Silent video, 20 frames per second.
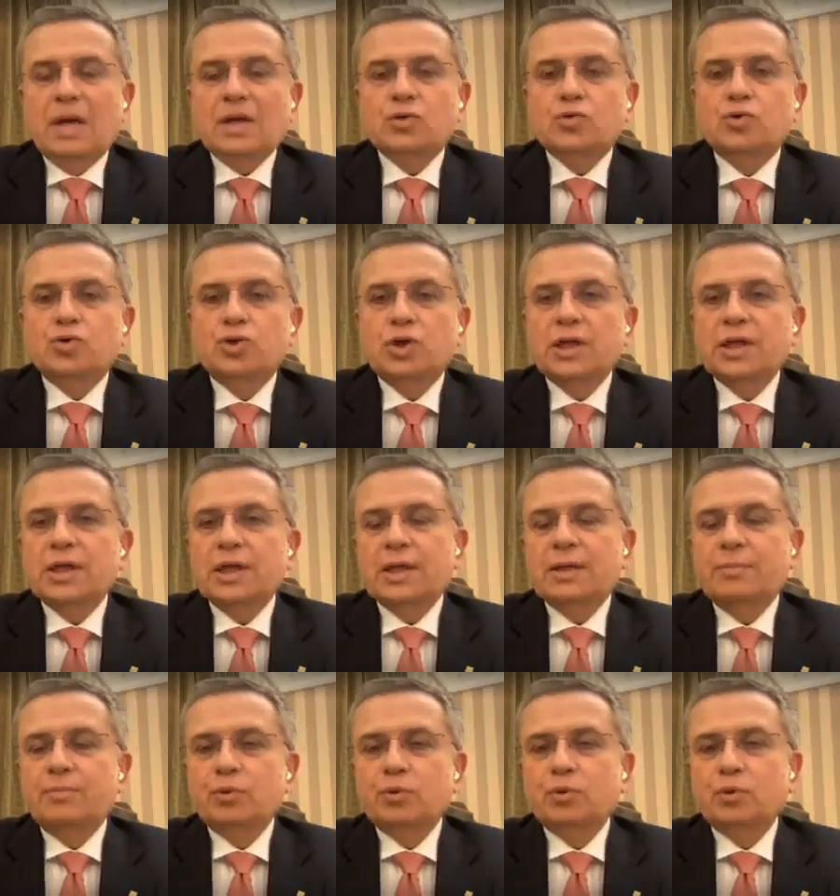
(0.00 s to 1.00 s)
Ma succede
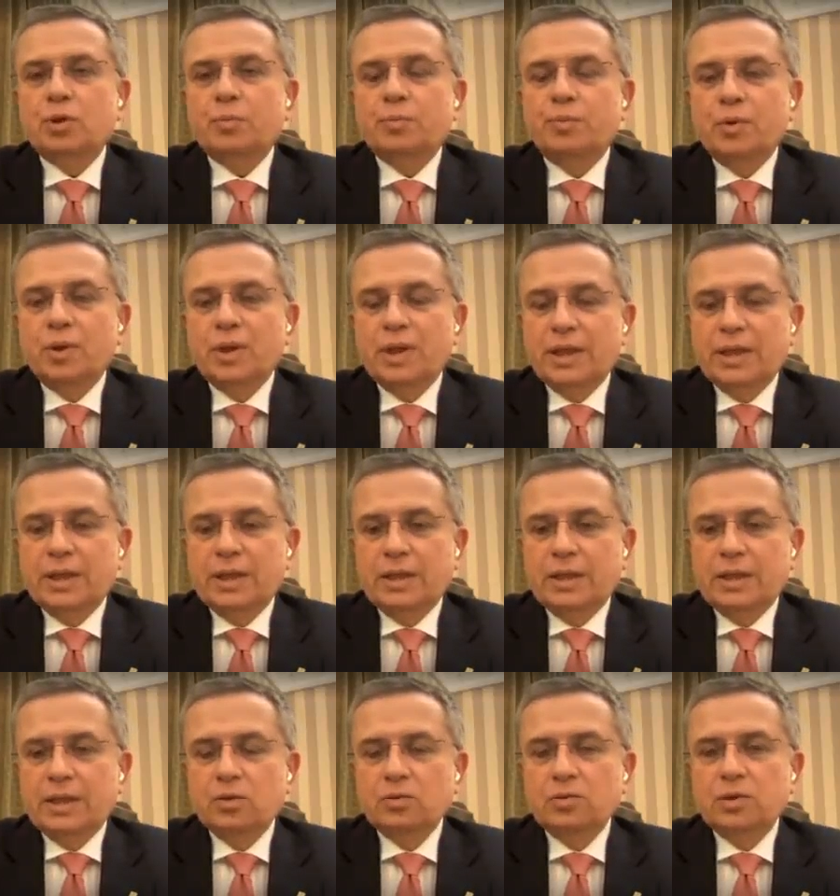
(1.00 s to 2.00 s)
che purtroppo
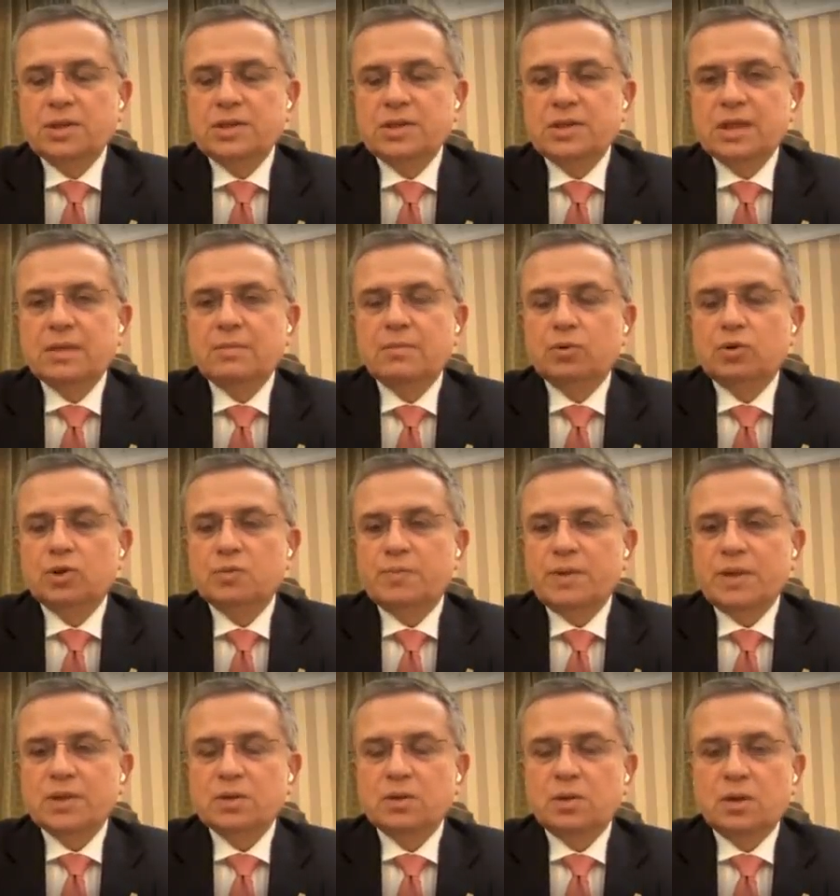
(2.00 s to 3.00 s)
le notizie che molto
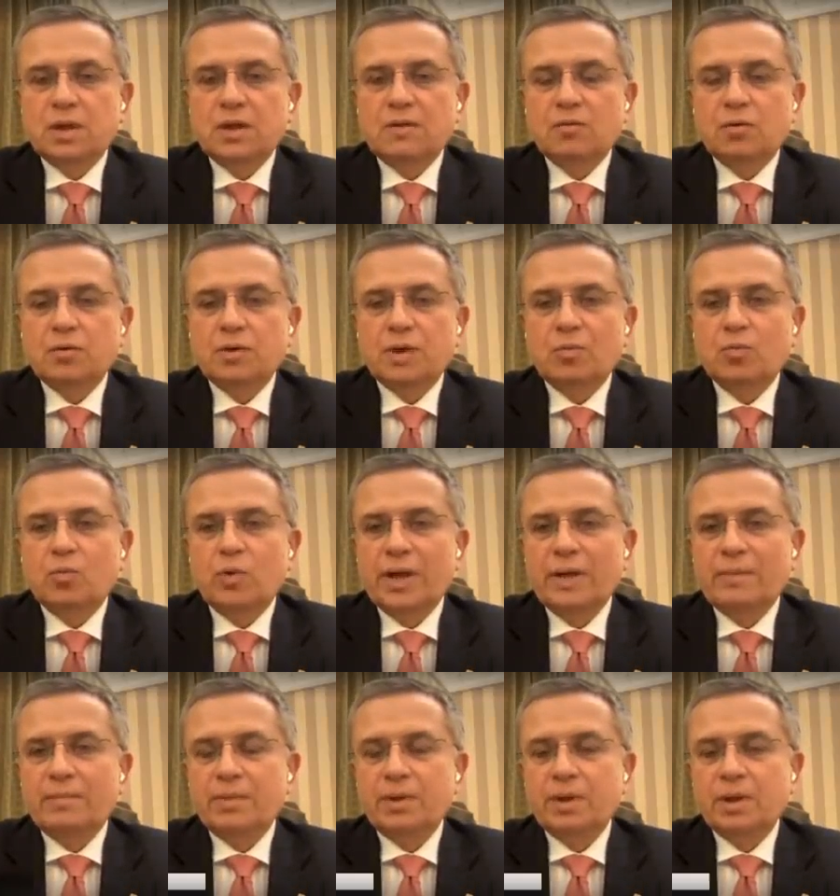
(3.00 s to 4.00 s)
spesso arrivano dal
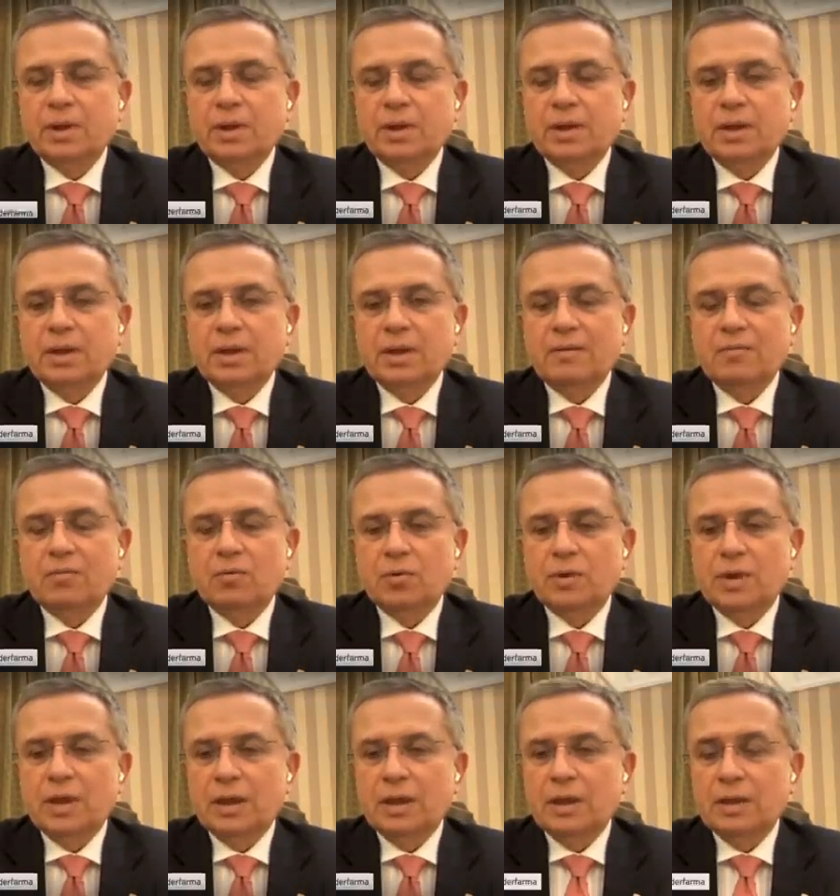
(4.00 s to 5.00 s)
web, che
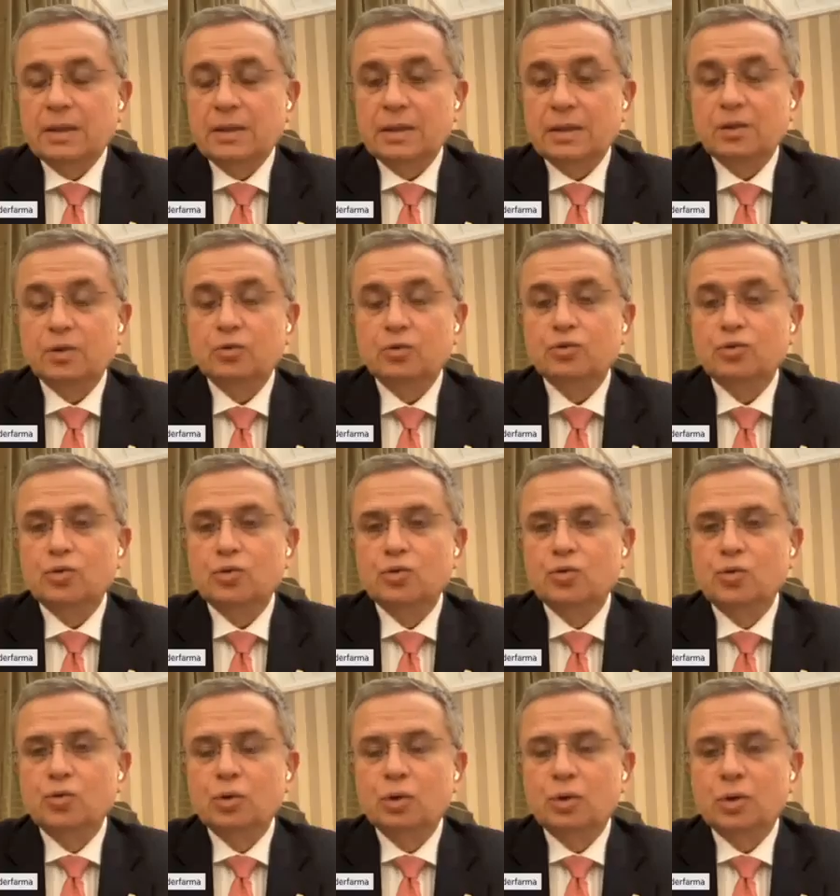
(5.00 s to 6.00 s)
arrivano da, da dottor
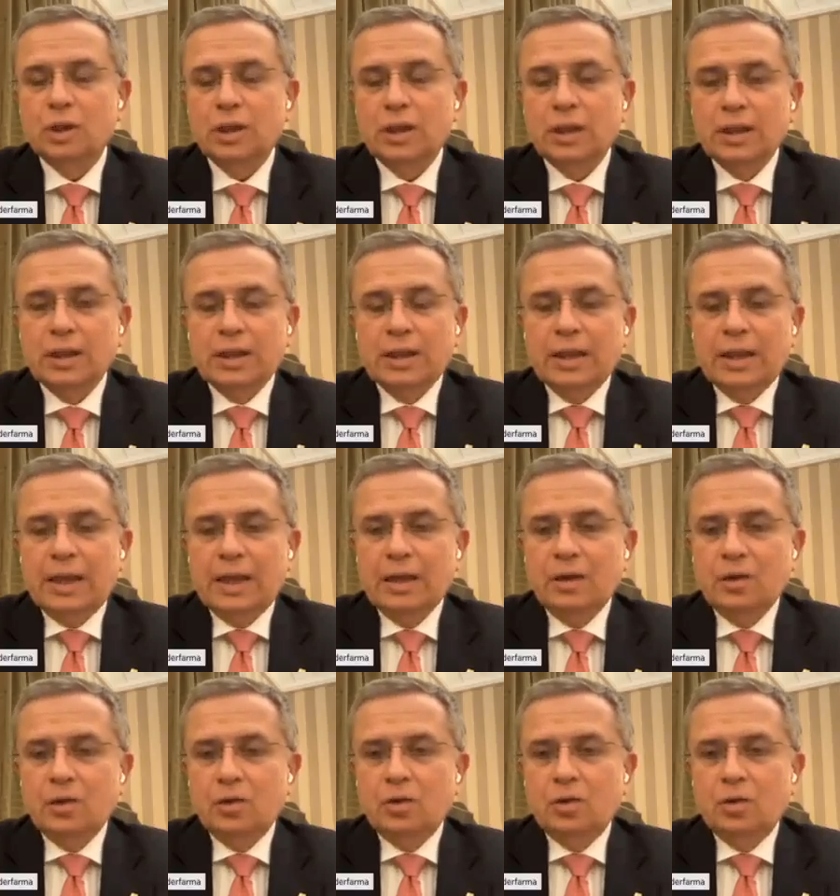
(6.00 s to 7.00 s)
Google,
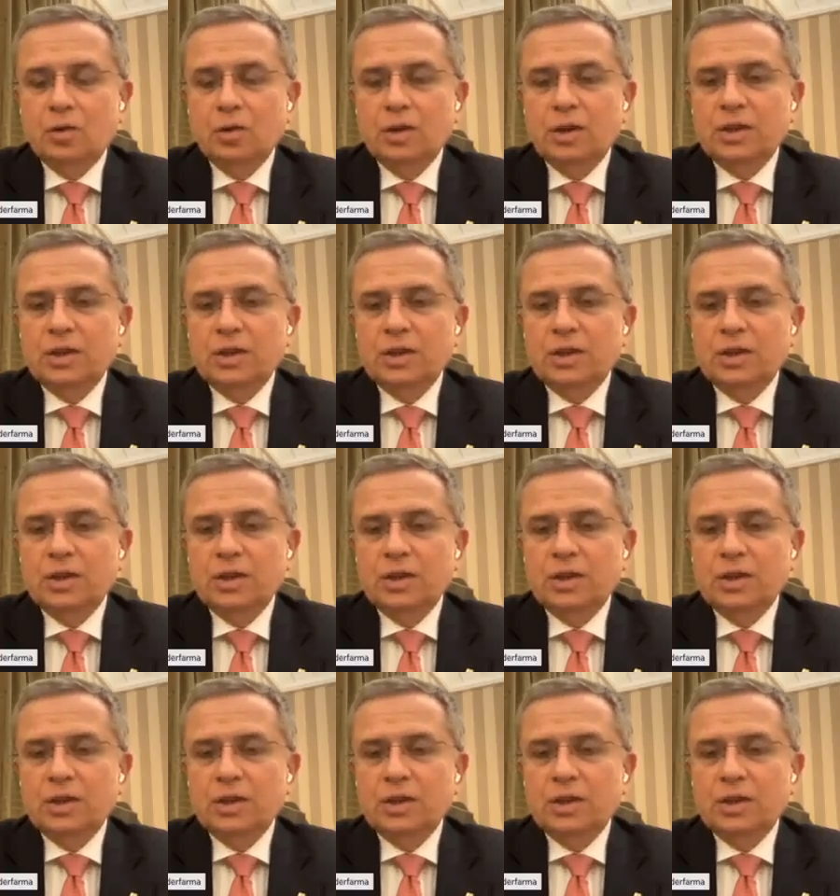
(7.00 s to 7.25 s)
hanno